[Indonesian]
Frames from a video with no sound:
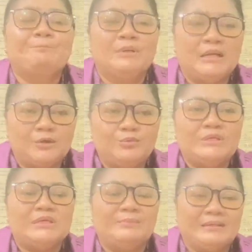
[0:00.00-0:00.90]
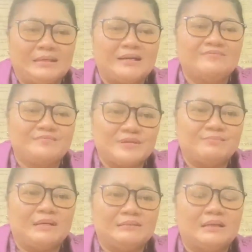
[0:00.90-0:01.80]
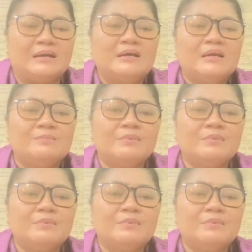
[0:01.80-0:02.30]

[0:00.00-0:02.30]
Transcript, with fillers: melalui kebenaran firman-Nya.